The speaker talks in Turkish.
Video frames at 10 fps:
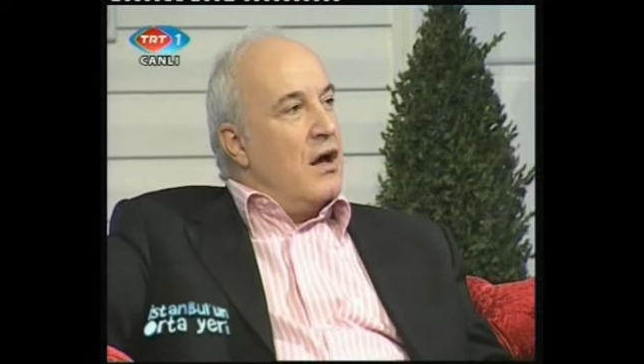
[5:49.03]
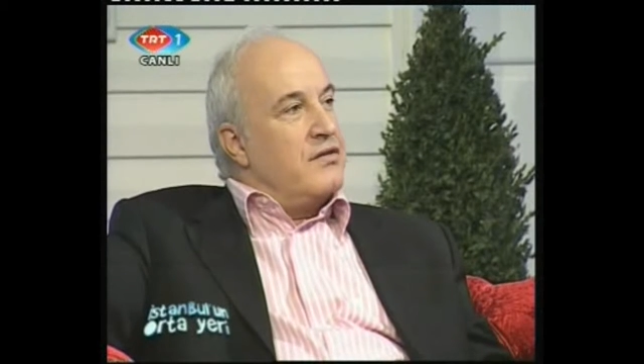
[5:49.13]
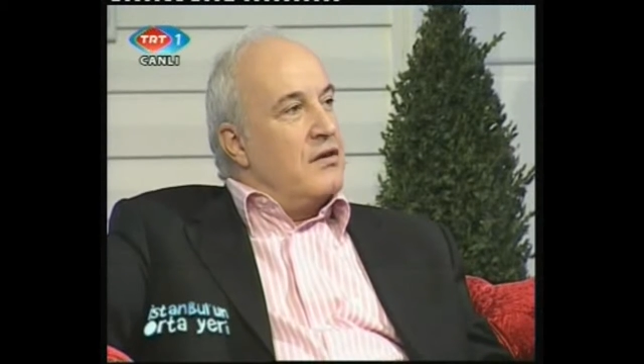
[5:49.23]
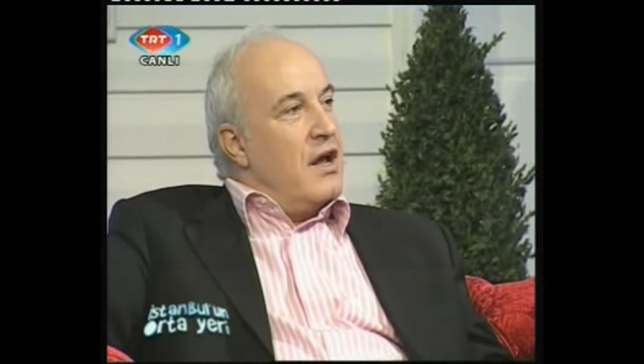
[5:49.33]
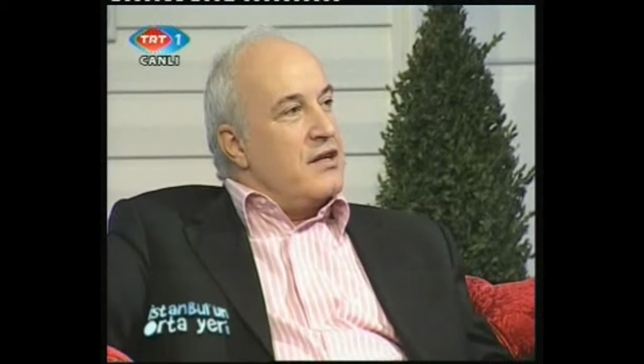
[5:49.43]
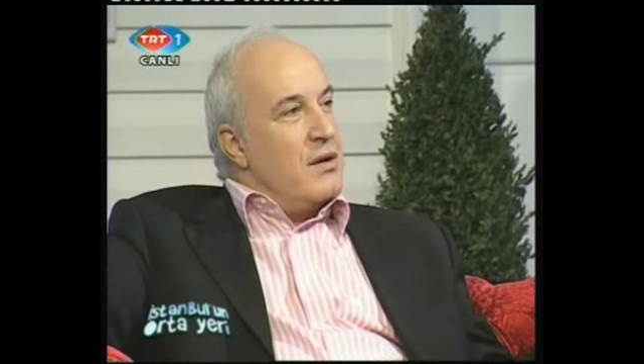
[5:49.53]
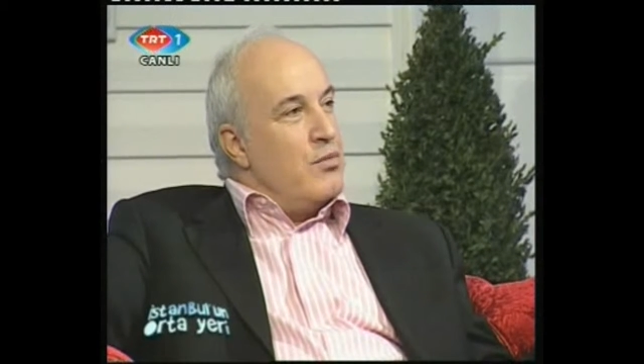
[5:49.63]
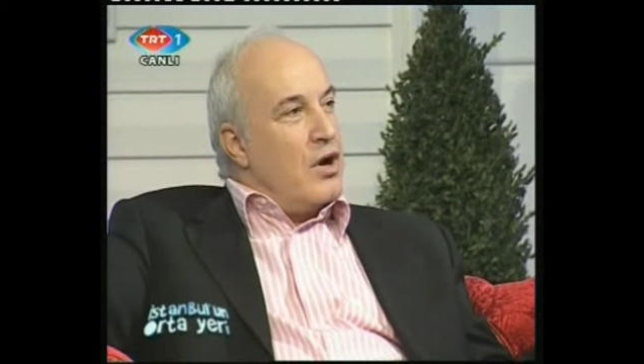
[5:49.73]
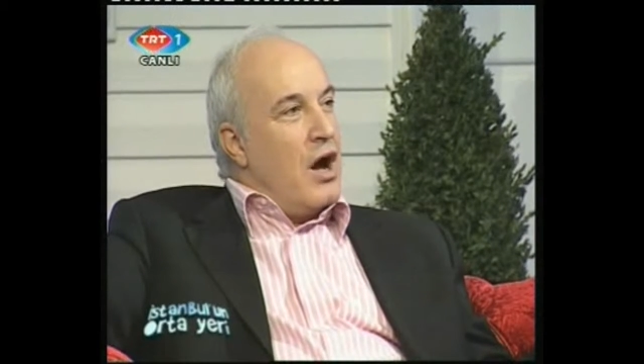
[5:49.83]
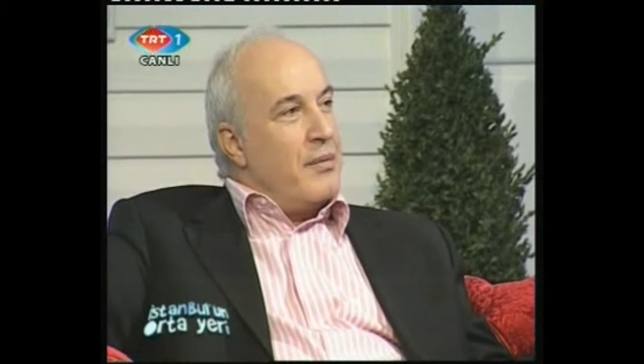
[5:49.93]

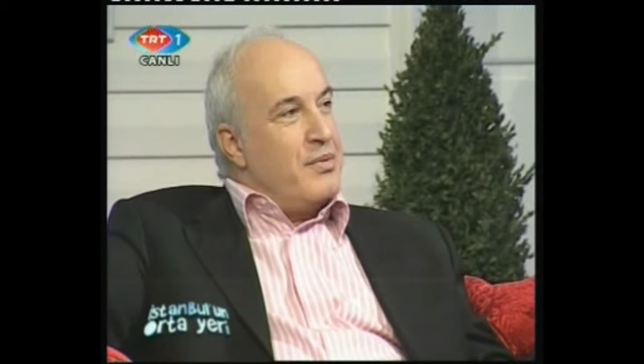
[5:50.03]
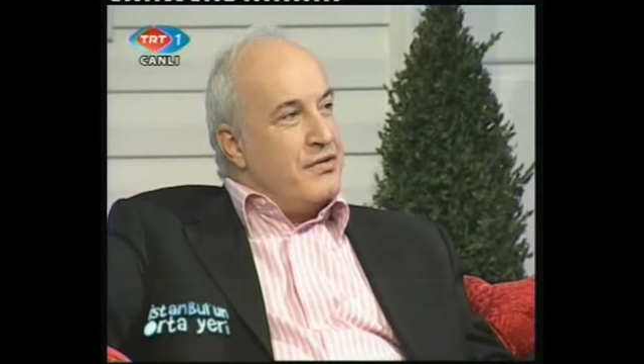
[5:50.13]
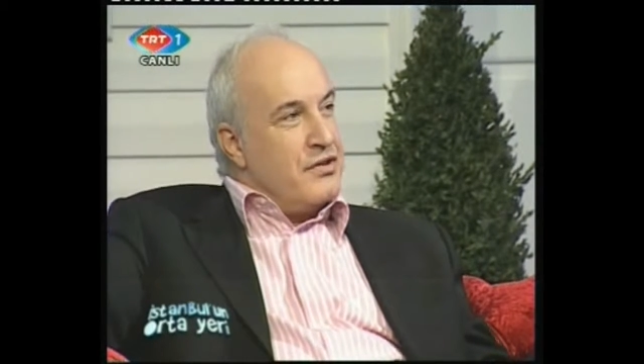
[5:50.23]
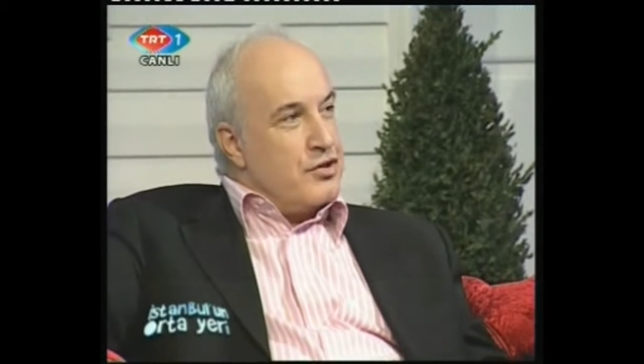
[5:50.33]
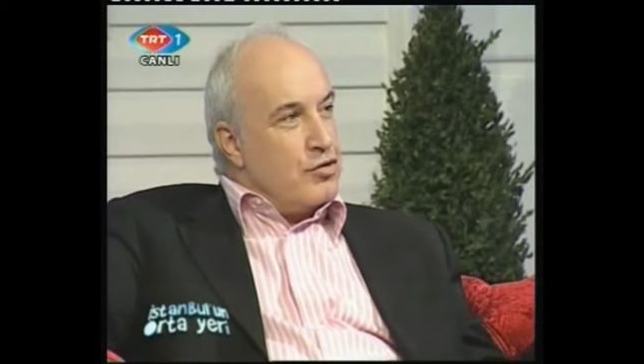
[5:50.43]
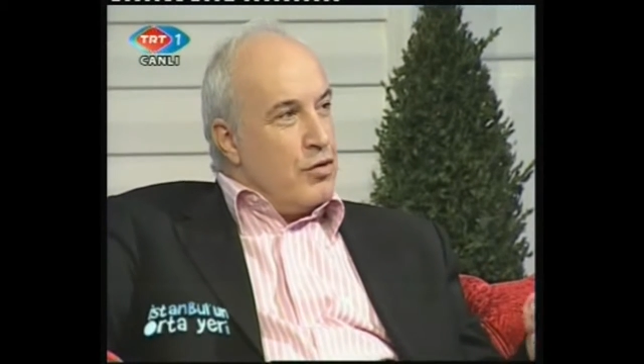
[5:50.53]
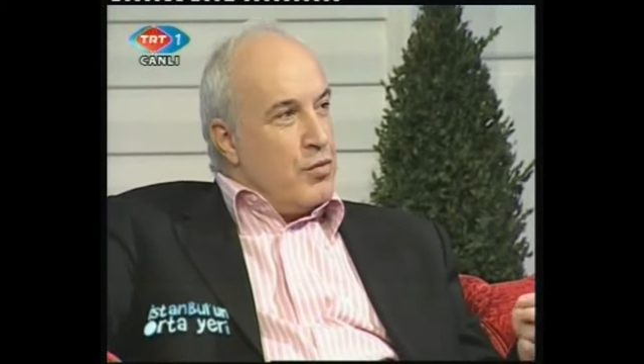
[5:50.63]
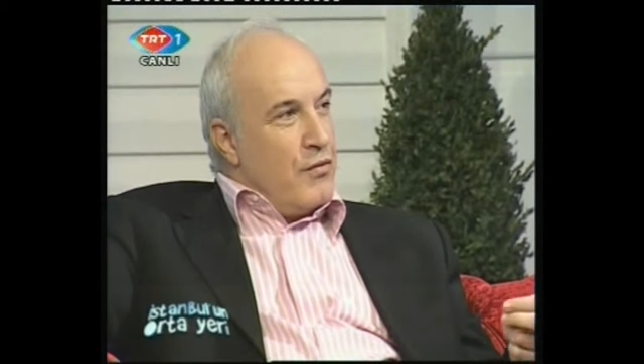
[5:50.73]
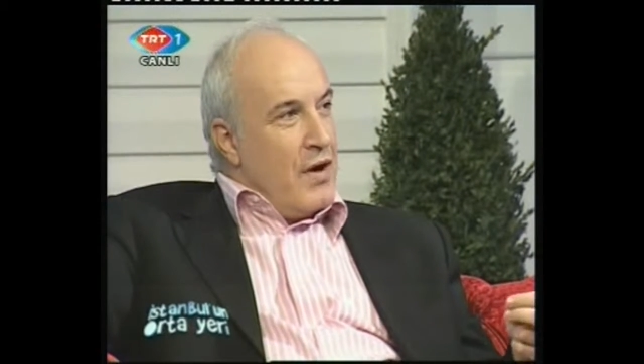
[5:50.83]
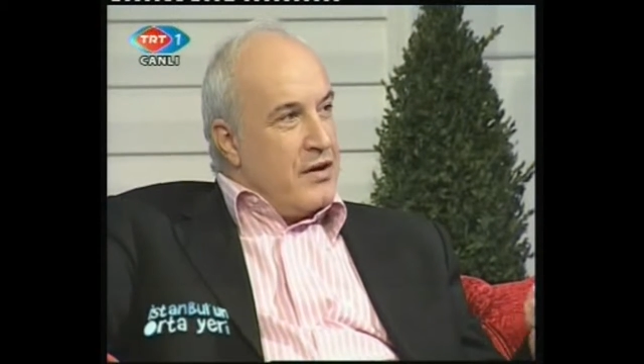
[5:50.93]
Hatırlarsan bu Carpenters
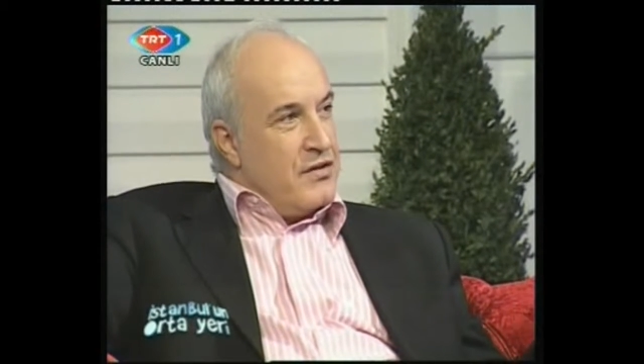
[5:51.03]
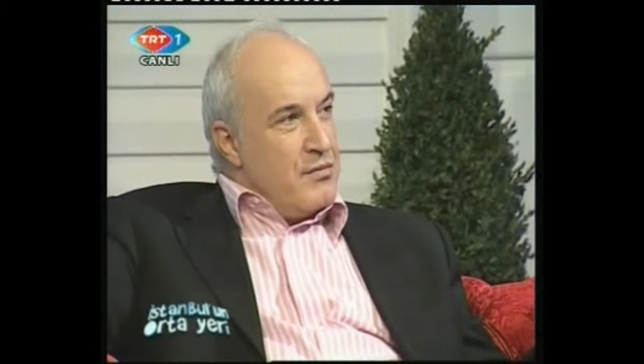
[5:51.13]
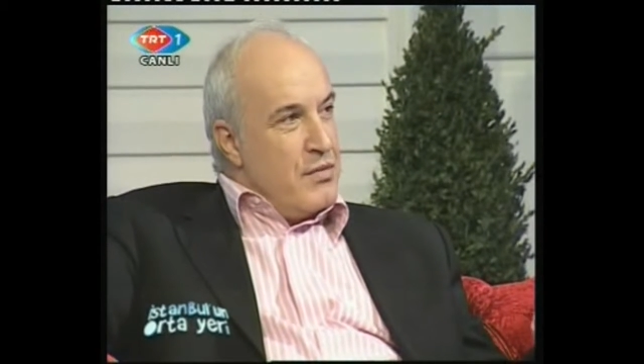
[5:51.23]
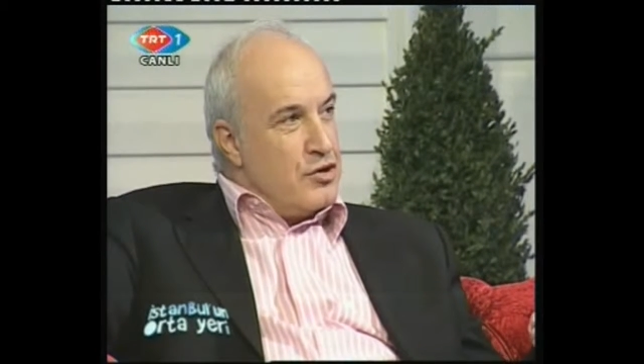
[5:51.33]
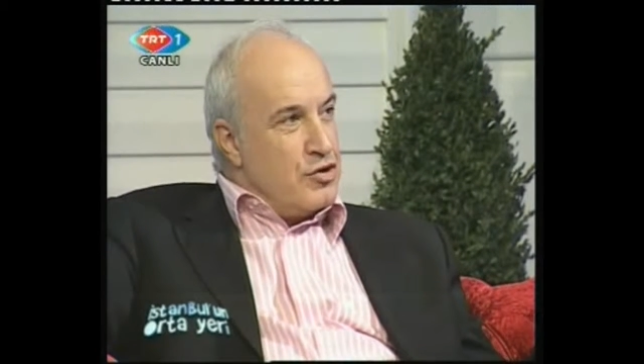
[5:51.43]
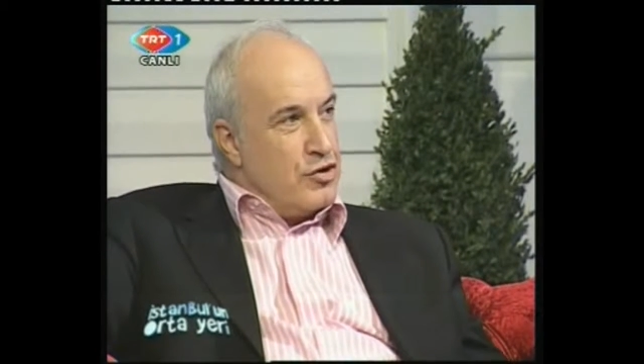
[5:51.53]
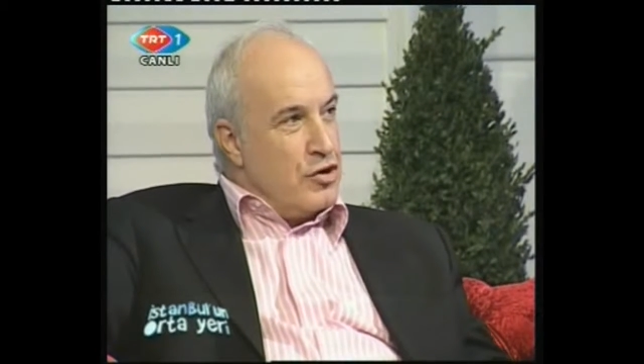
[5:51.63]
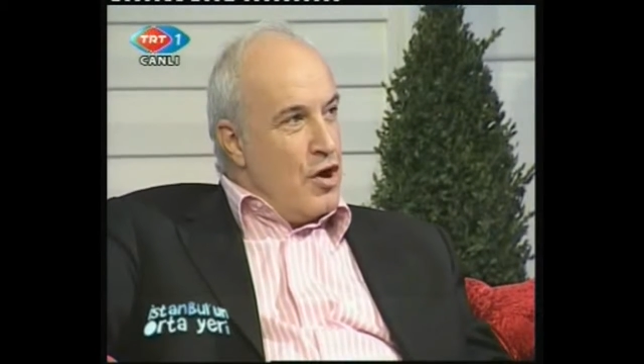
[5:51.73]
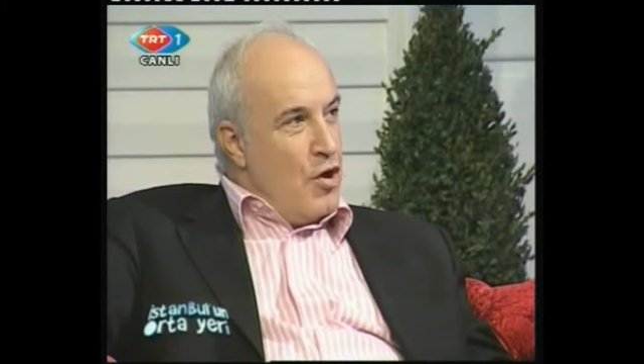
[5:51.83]
grubu vardı meşhur.